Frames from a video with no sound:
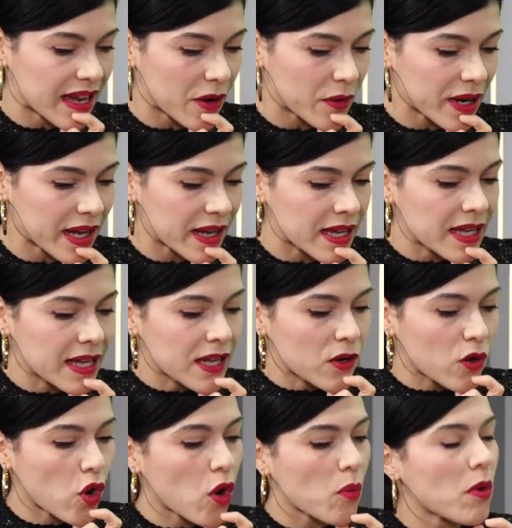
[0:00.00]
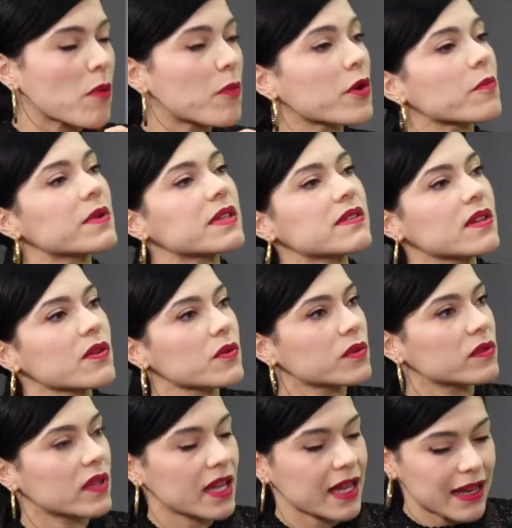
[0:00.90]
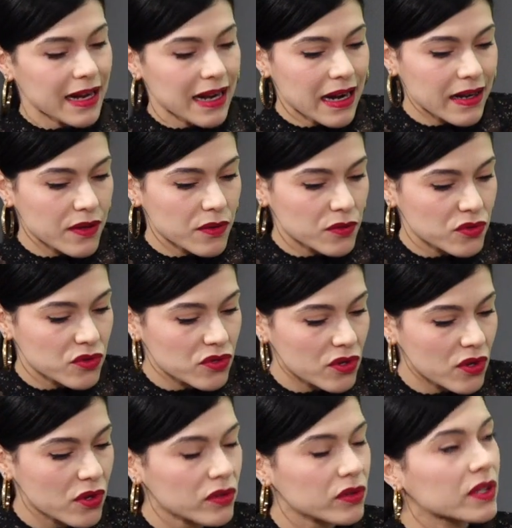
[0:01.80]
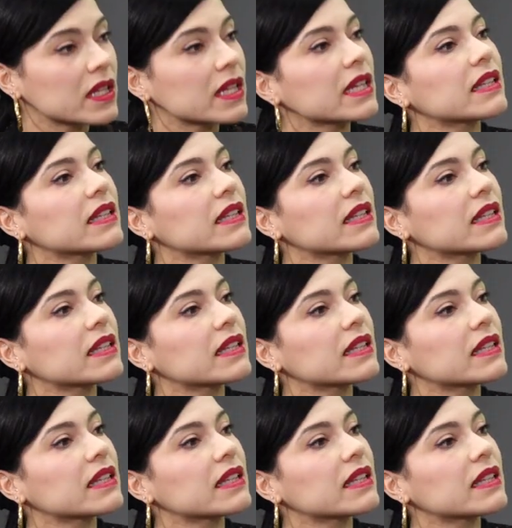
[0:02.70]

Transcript: Ahora, ¿cómo propician ustedes la reducción